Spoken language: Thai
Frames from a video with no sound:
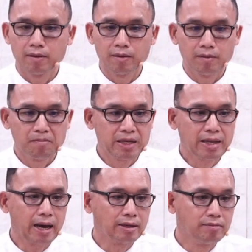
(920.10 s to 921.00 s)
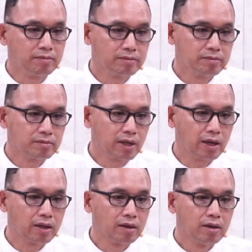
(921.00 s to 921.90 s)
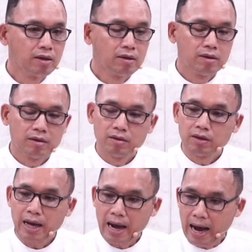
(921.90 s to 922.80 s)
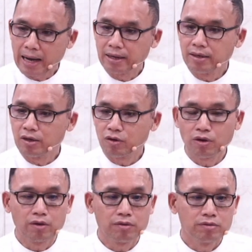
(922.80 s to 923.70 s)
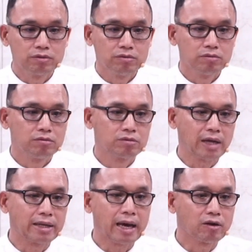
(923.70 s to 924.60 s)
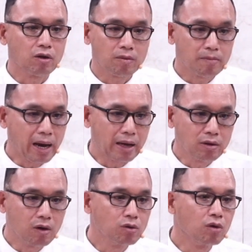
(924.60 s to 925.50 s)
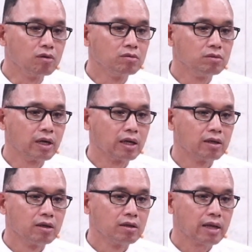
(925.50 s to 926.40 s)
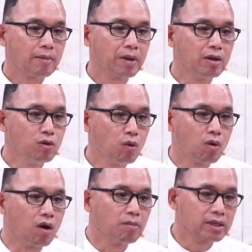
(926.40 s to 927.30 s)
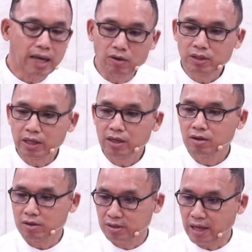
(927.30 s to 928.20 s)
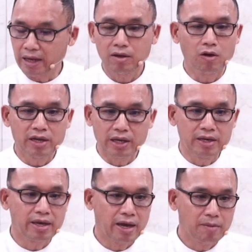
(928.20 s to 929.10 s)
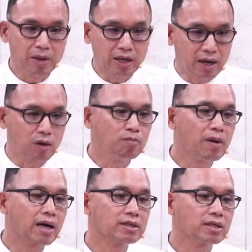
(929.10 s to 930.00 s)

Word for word: ไม่ทานนะอาหารแล้วก็ซาตานก็มาล่อลวงถ้าเป็นลูกของพระเจ้าจริงก็เสกก้อนหินเนี่ยให้เป็นขนมปังสิ